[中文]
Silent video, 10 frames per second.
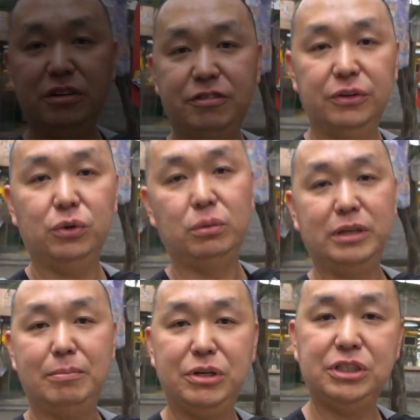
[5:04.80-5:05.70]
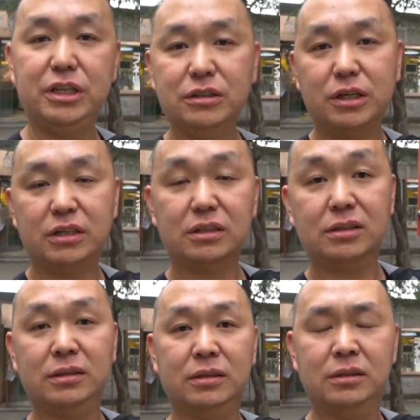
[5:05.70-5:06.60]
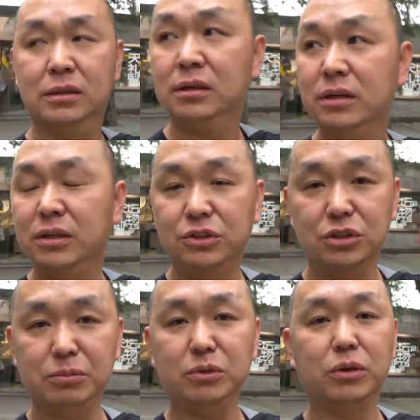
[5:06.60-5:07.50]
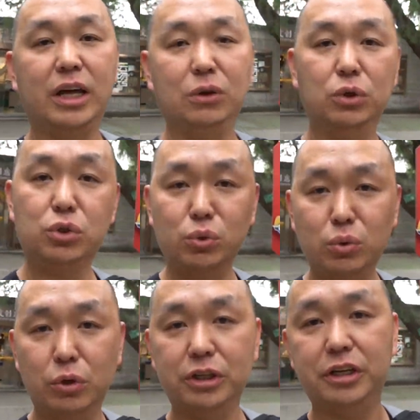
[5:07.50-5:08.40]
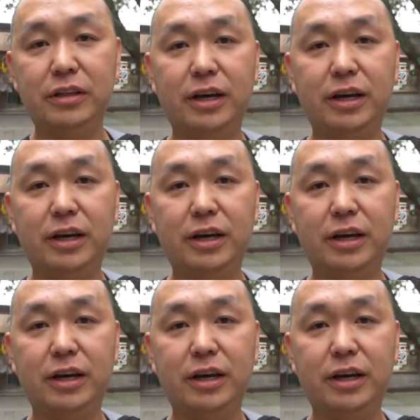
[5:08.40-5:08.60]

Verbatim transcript: 放到我们家冰箱上，证明我来过中国的天